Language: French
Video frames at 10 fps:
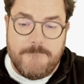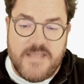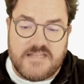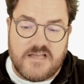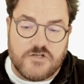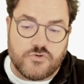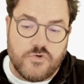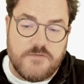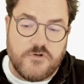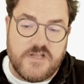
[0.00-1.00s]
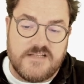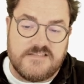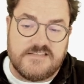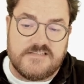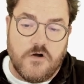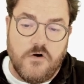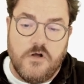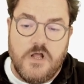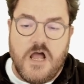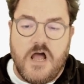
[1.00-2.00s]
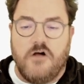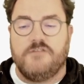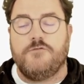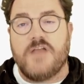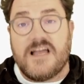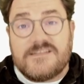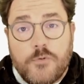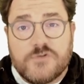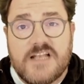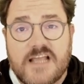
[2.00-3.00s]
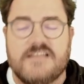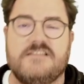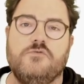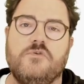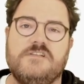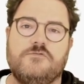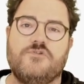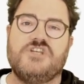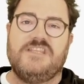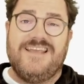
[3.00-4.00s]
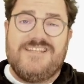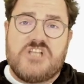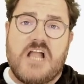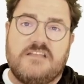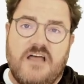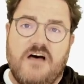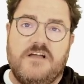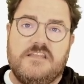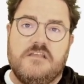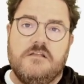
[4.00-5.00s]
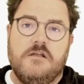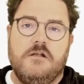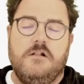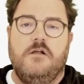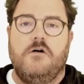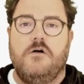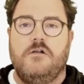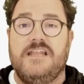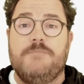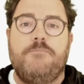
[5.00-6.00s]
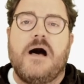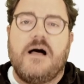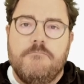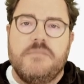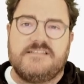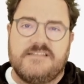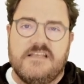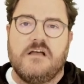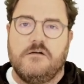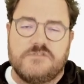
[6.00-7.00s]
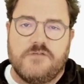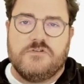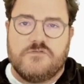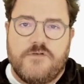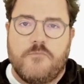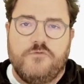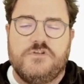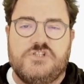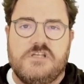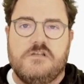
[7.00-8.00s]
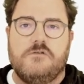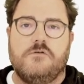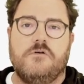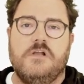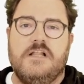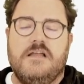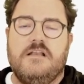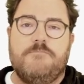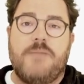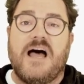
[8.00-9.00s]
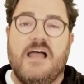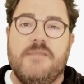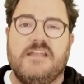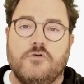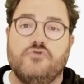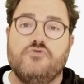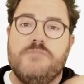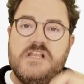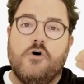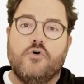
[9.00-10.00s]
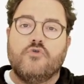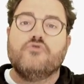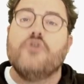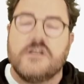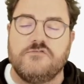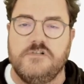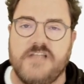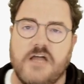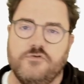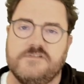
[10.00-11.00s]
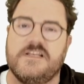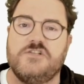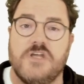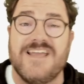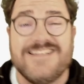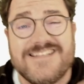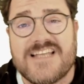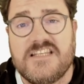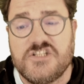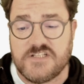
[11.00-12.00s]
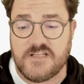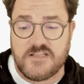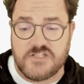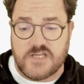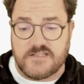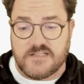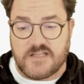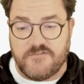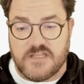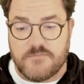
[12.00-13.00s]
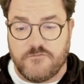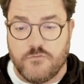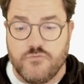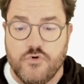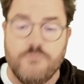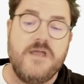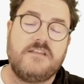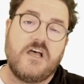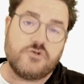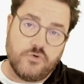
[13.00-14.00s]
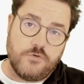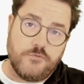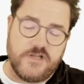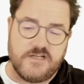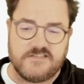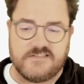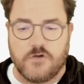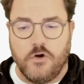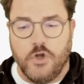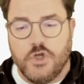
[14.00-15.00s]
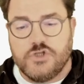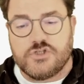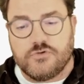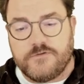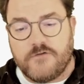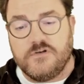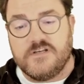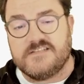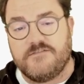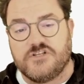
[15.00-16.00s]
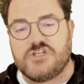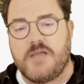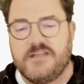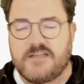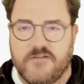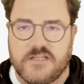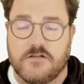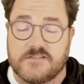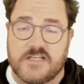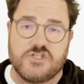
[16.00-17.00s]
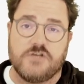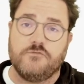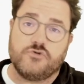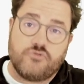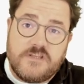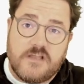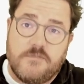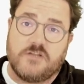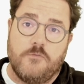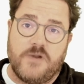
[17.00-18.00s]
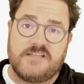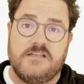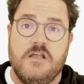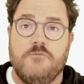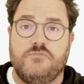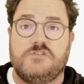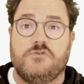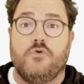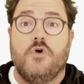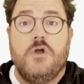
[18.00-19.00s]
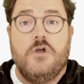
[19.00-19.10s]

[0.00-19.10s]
mettre à jour les modèles existants. Alors, il faudra se poser la question, est-ce que j'ai déjà travaillé euh, les paramètres, BCR, hein, vous savez, ce fameux fichier, euh, les paramètres du bilan compte de résultat de Sage. Si ça a déjà, été travaillé, bah, vaut mieux mettre à jour le modèle existant. Si toutefois vous ne les avez jamais travaillés dans Sage et que vous souhaitez le mettre en place, puisque